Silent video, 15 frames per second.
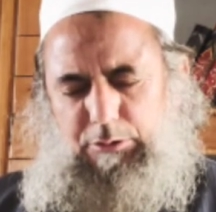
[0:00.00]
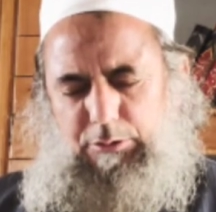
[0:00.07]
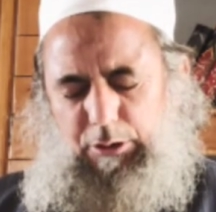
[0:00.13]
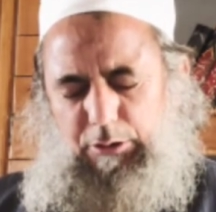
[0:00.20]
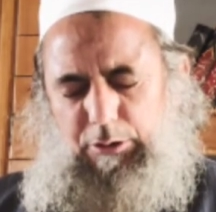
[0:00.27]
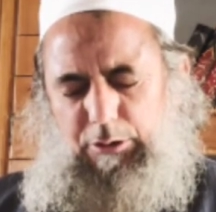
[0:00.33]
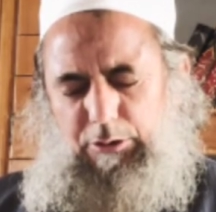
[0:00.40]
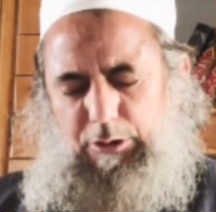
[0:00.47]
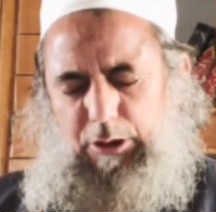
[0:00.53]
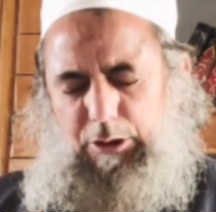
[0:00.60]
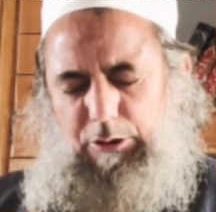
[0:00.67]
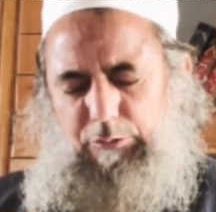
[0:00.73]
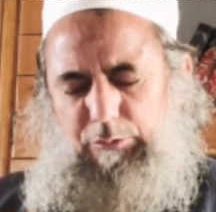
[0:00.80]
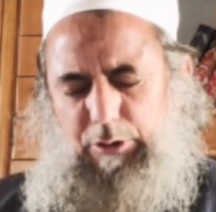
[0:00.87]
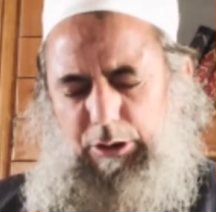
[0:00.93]

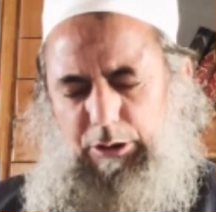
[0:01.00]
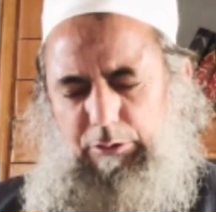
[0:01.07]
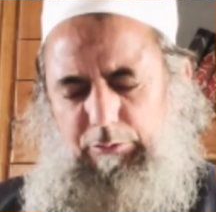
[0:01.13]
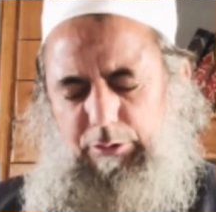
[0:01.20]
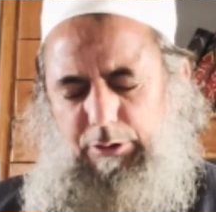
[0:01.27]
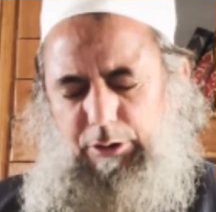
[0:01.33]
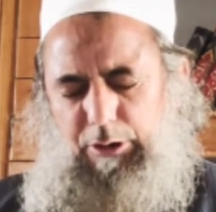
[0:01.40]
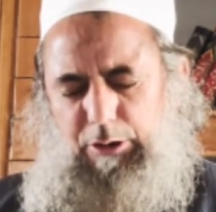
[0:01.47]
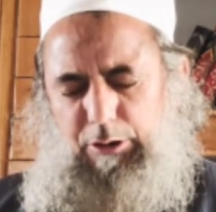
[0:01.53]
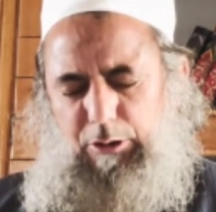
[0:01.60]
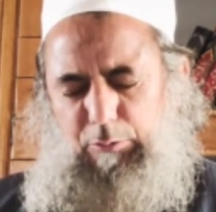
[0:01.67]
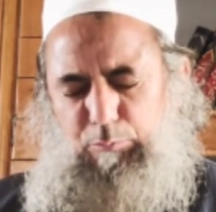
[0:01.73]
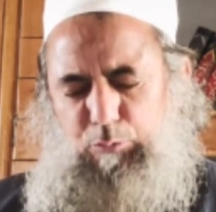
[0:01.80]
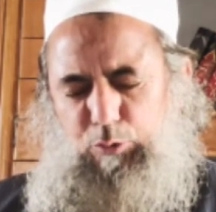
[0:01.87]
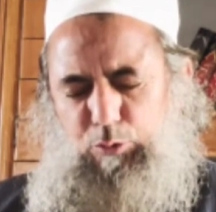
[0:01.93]
सल्लल्लाहु अलैहि
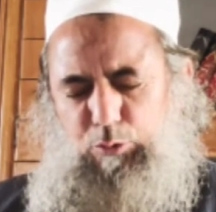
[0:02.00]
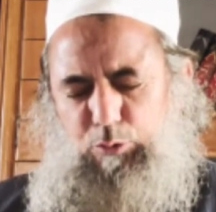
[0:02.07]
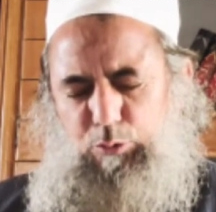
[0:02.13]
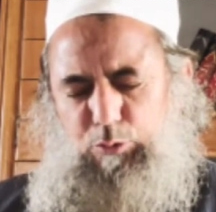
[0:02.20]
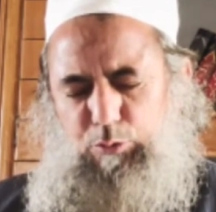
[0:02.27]
वसल्लम को